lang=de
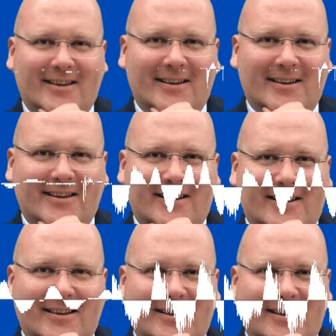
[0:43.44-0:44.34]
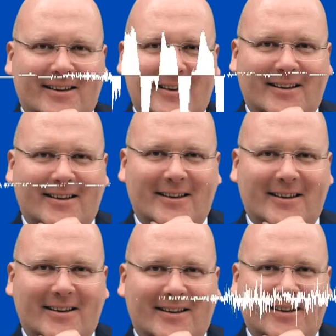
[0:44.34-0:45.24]
damit Sie motiviert sind,
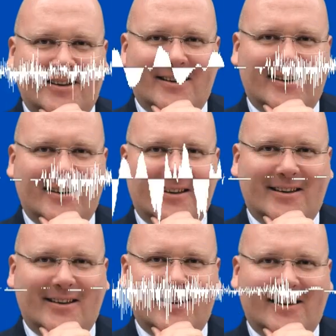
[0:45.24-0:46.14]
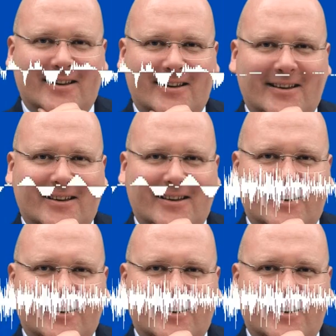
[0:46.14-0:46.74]
sich mit dem Thema zu beschäftigen. Bei